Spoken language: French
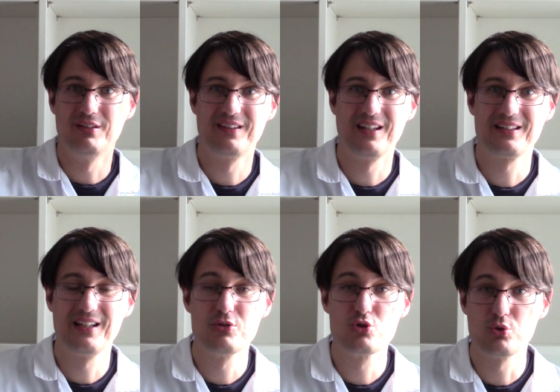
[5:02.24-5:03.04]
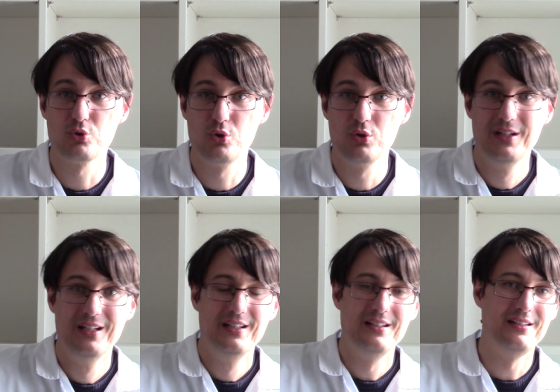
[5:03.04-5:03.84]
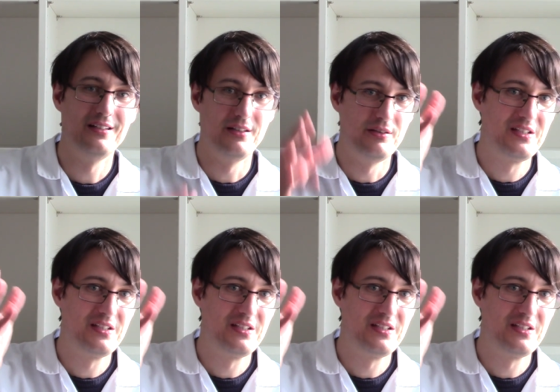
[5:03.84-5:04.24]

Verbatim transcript: certains journaux euh,